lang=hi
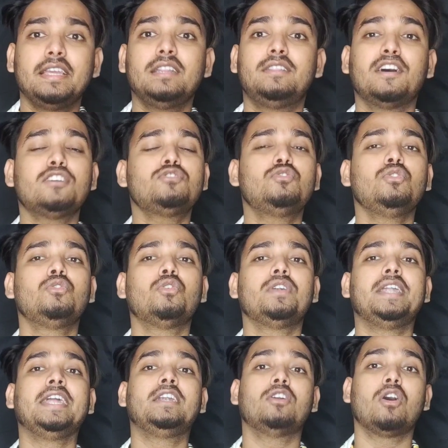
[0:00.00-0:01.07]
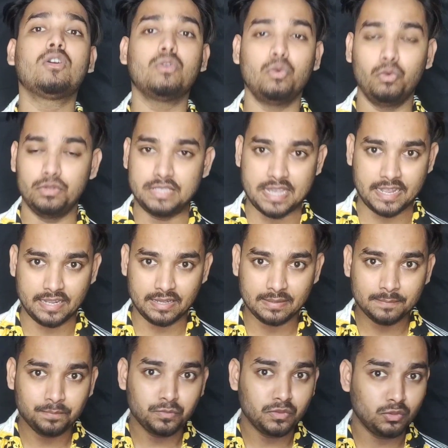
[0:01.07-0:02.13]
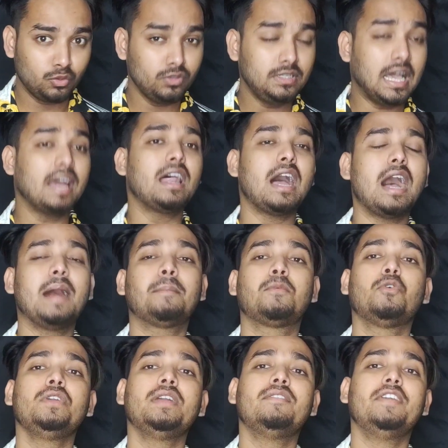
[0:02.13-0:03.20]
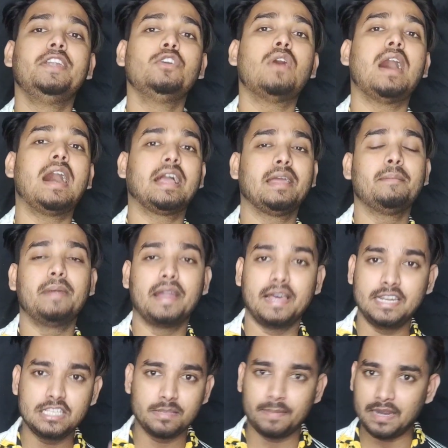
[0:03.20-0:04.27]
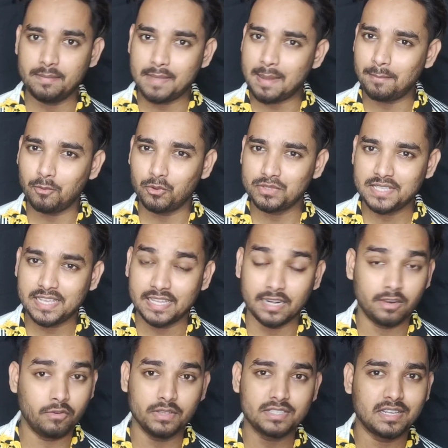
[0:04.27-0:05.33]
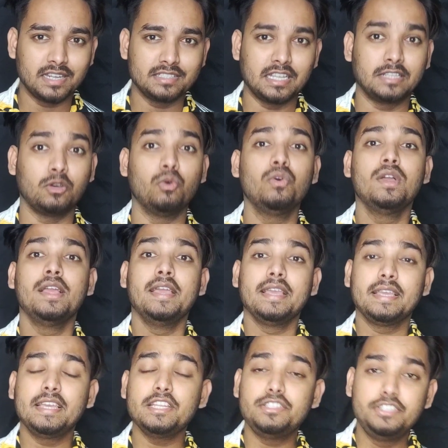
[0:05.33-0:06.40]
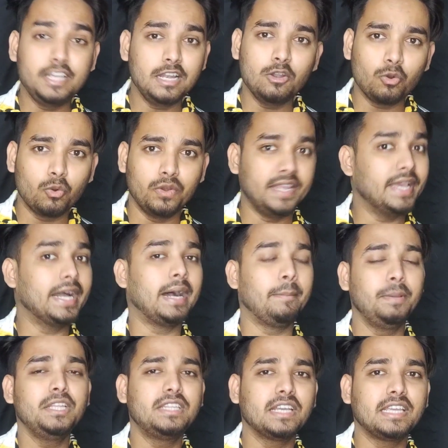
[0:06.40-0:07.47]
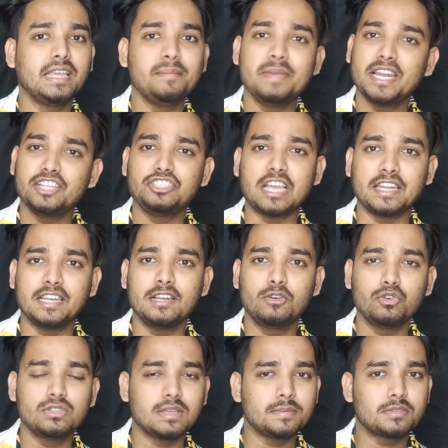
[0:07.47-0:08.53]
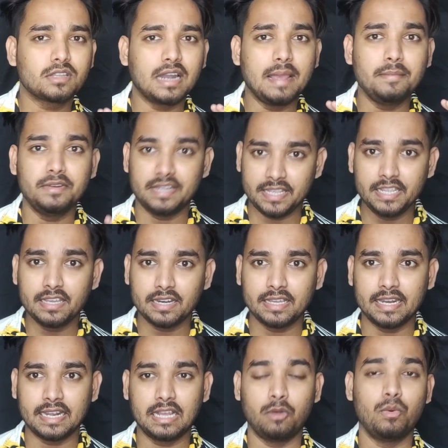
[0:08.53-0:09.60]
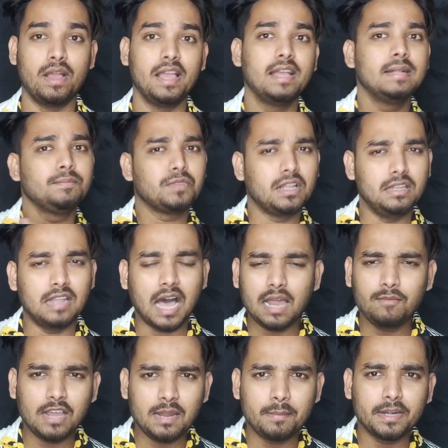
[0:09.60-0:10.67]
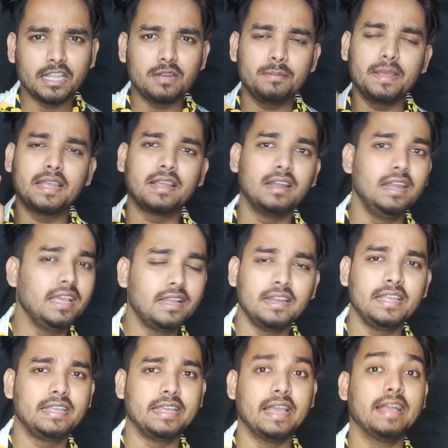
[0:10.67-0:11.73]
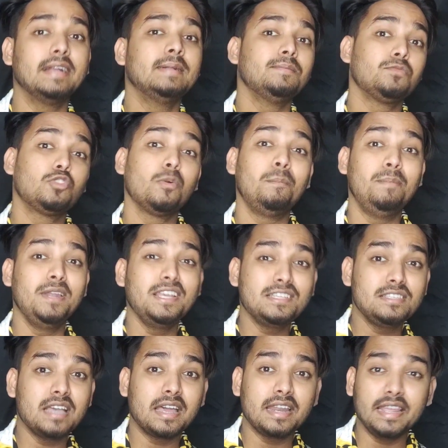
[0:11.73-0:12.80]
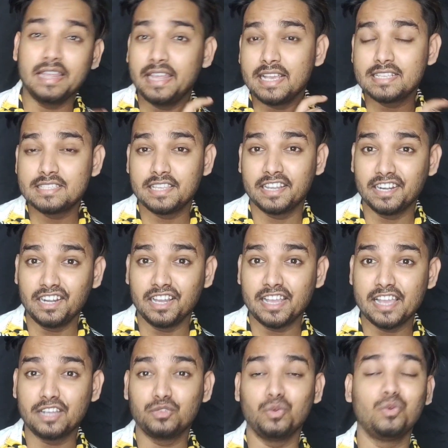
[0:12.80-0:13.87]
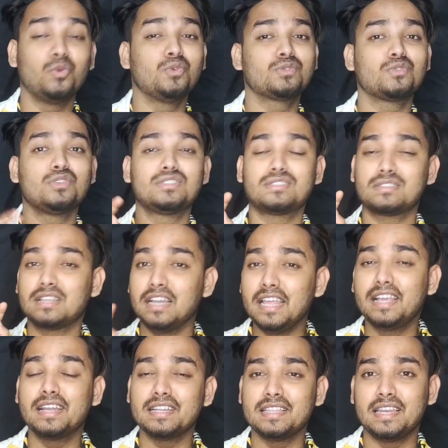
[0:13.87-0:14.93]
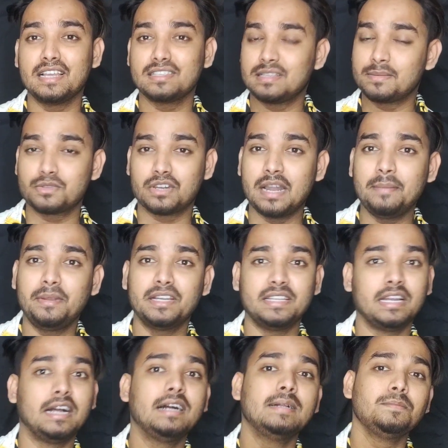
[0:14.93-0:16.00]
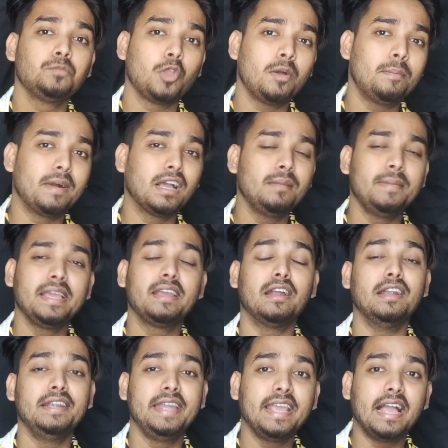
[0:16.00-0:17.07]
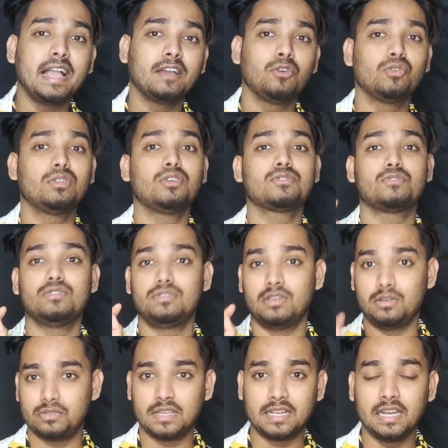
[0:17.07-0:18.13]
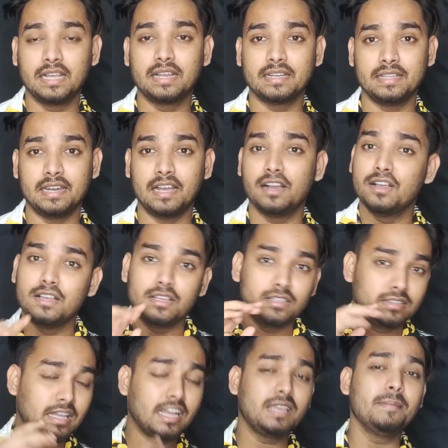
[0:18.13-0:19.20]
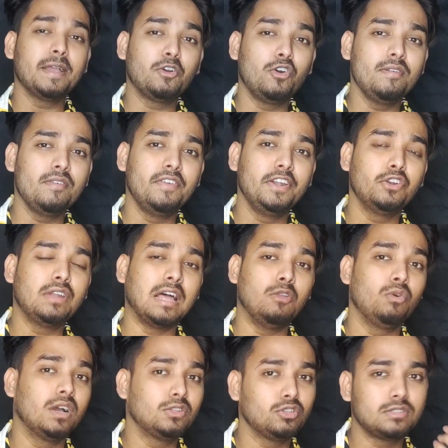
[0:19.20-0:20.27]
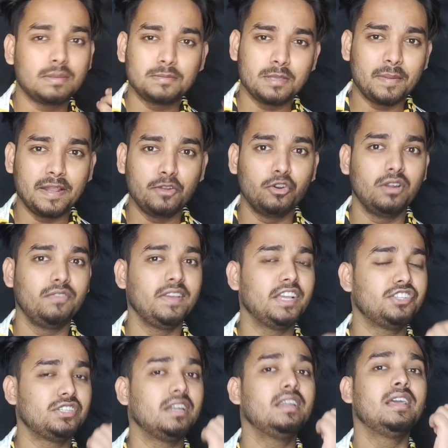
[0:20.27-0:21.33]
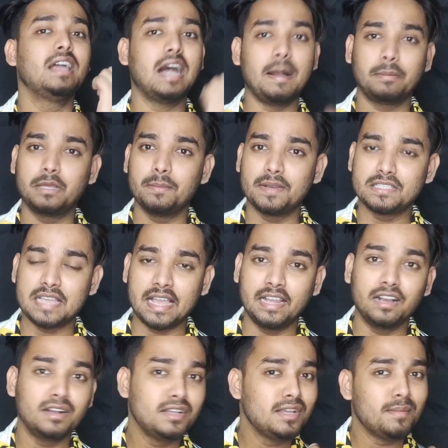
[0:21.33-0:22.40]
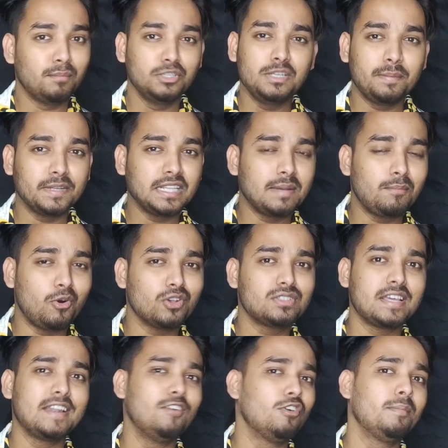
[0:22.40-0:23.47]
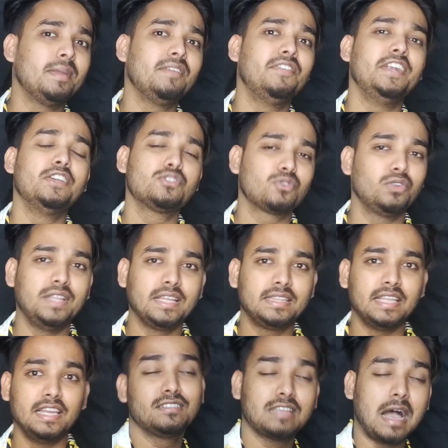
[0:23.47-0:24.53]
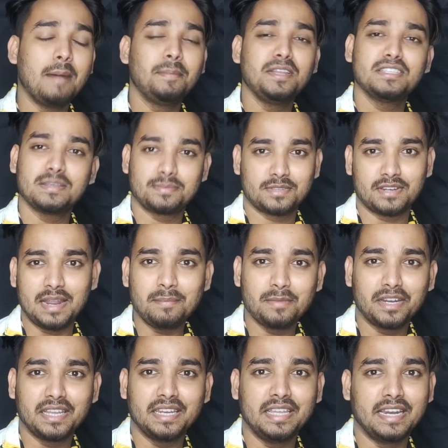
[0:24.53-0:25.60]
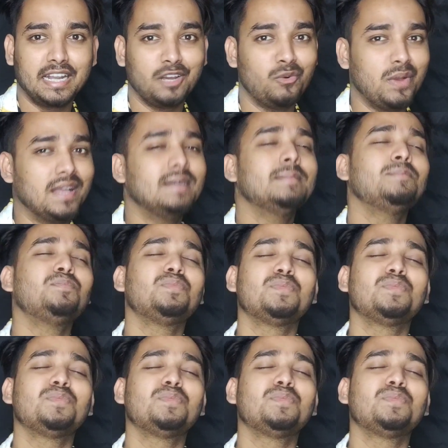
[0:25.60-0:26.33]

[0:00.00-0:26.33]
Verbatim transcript: कि 10 जून को टिकटॉक उड़ जाएगा तो यार आपको ये वीडियो आगे बढ़ाने से पहले मैं आप लोगों से एक रिक्वेस्ट करना चाहता हूँ कि जिन लोगों ने अभी तक के मेरे चैनल को सब्सक्राइब नहीं करके रखा हुआ है लाल वाले बटन पे क्लिक नहीं किया है तो प्लीज़ यार एक सेकंड लगेगा तुमको उसको क्लिक कर देना सब्सक्राइब कर देना और बगल में एक घंटी का आइकन होता है उसको ज़रूर से क्लिक कर देना ताकि मैं कोई भी वीडियो डालूंगा तो सबसे पहले नोटिफिकेशन आपके पास आएगा मुझे पता है बहुत सारे लोग मेरी वीडियोज़ को देखते हैं आपने सब्सक्राइब करके नहीं रखा हुआ है